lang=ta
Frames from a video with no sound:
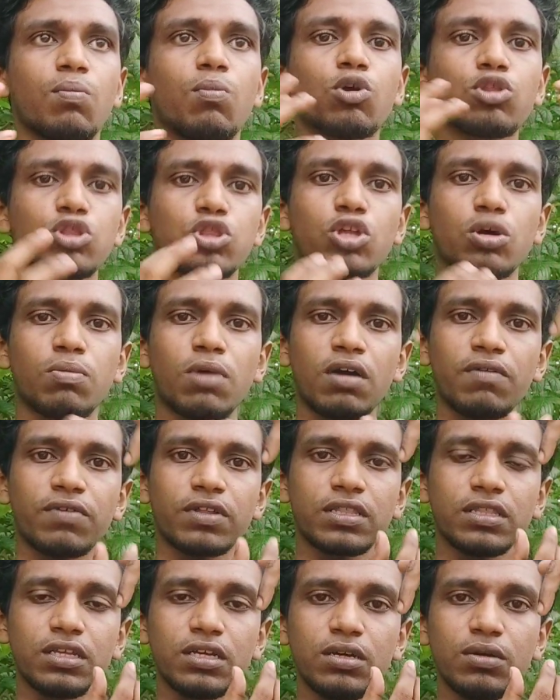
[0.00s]
மொத்தமாக
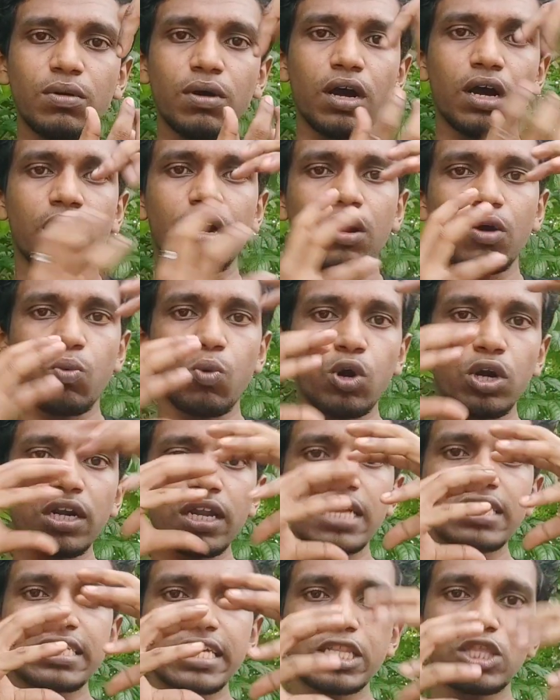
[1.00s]
வந்து
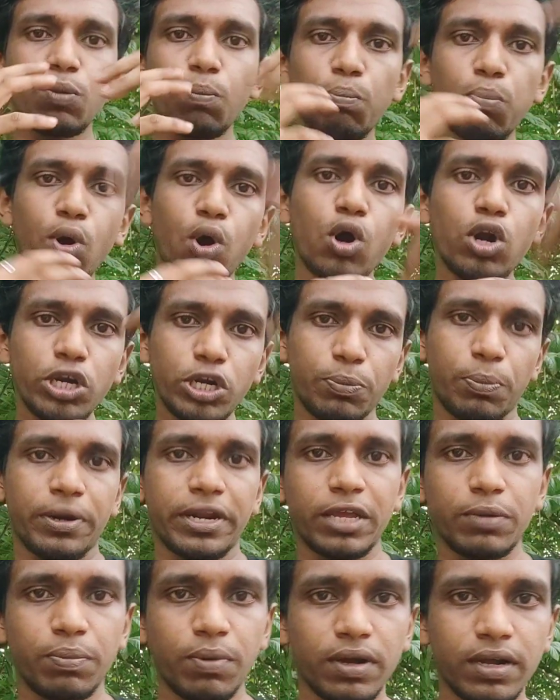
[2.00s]
ஒன்றா சேர்த்து போல்ட்
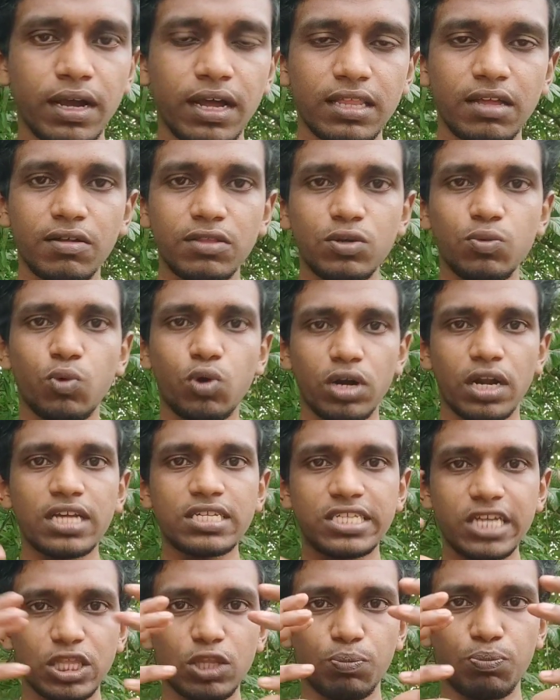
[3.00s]
பண்ணியிருப்பாங்க அதாவது ஒன்றா
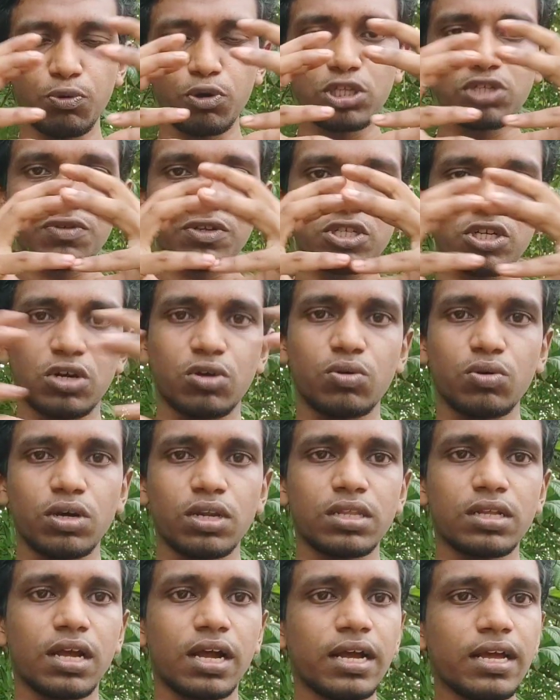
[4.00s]
சேர்த்து பிடிச்சி
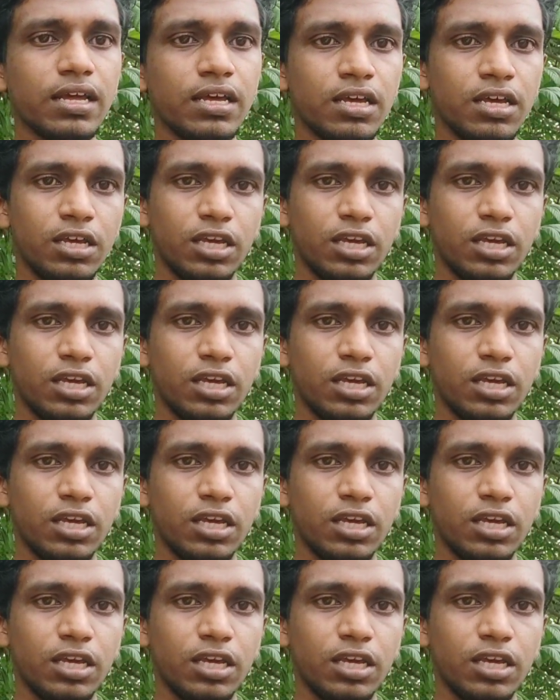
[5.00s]
வச்சுருக்கணுங்கிறதுக்காக